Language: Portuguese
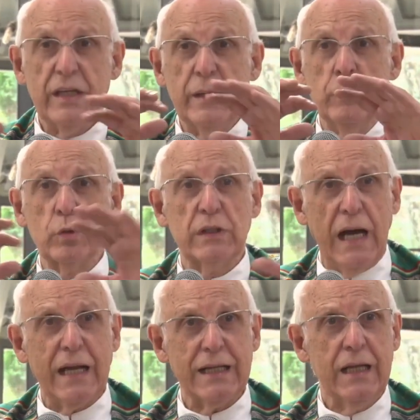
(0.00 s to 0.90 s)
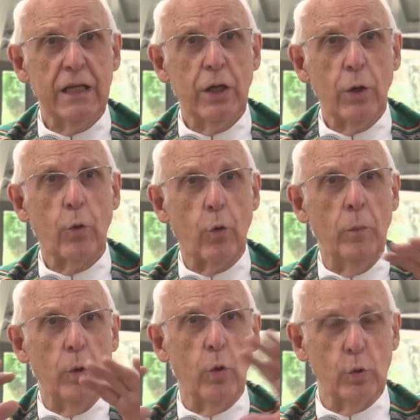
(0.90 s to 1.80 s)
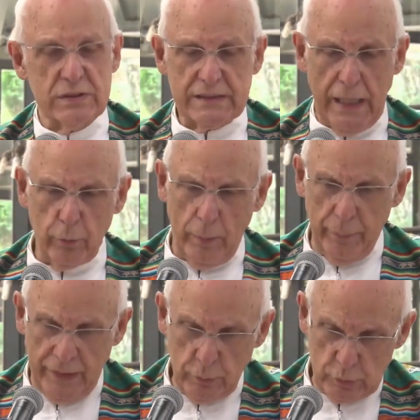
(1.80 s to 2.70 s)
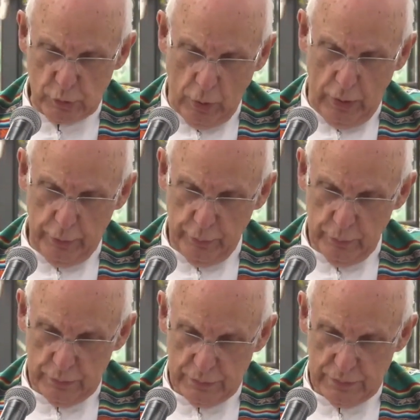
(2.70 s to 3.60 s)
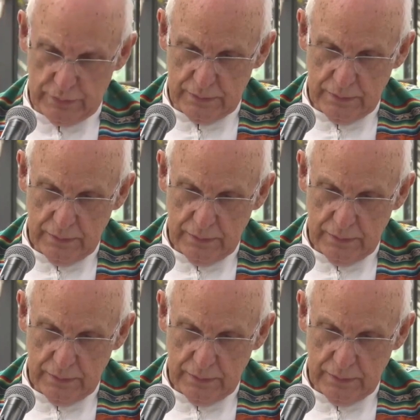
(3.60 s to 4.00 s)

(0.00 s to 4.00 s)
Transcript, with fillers: E mudar como o cego abrindo os olhos,